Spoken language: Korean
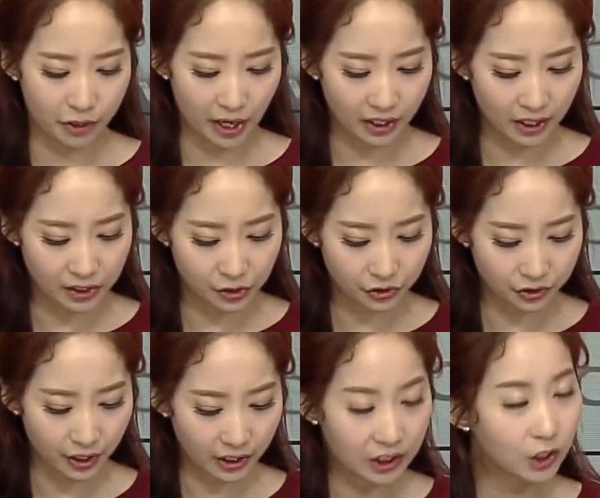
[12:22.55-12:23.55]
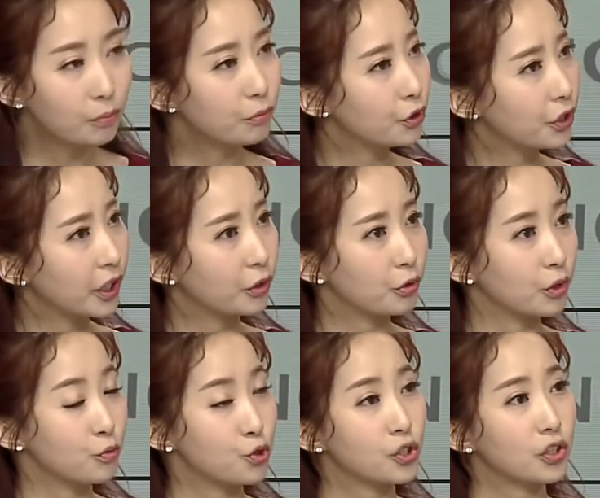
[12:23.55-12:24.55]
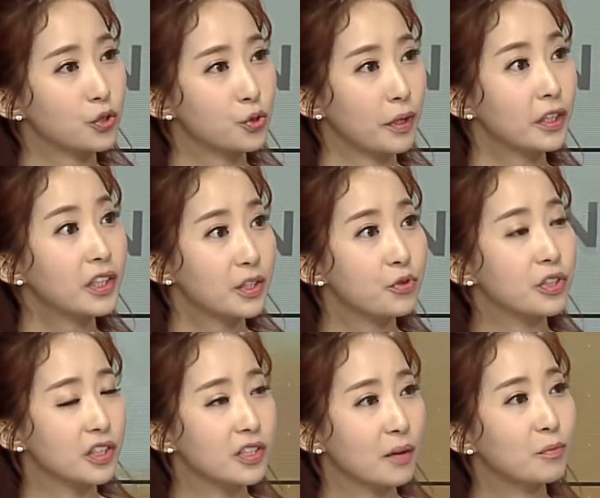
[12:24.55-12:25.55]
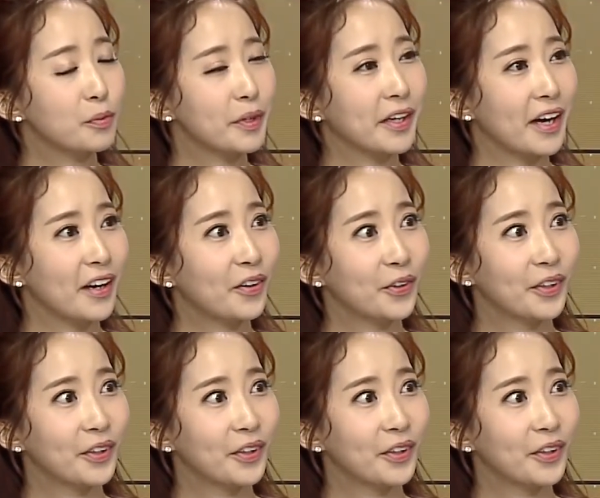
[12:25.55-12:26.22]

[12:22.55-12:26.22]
이야기를 하셨는데 그런 분들께도 그럼 추천을 좀 해드릴 수 있는 상품일까요?